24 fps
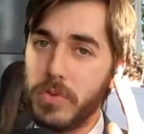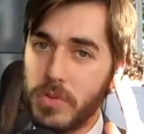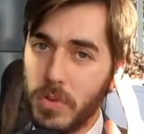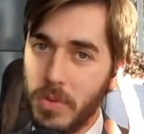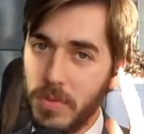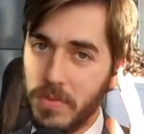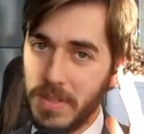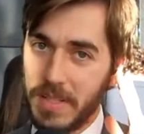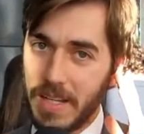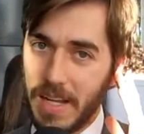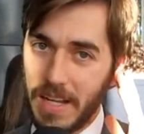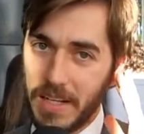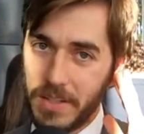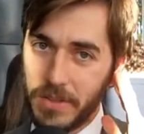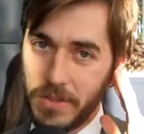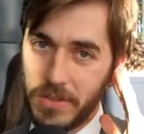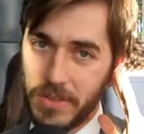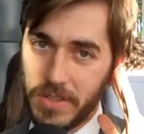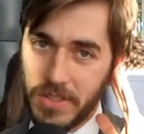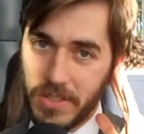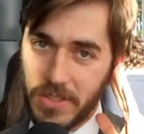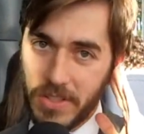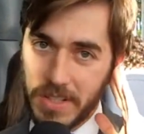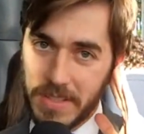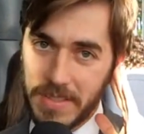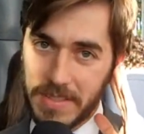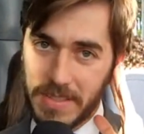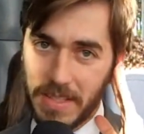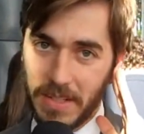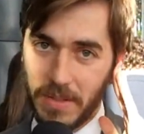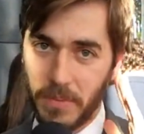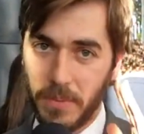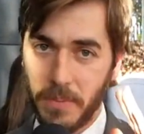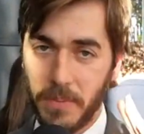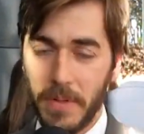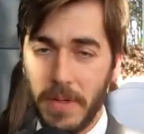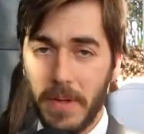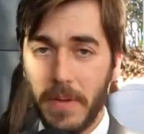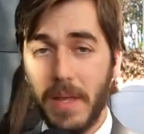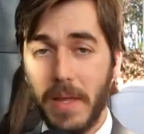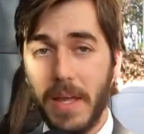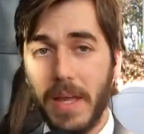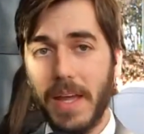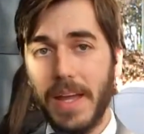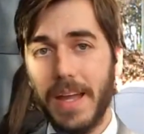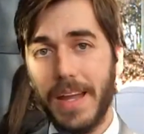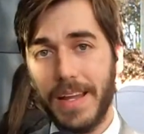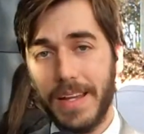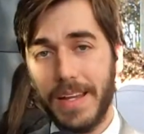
convidados que já estão é,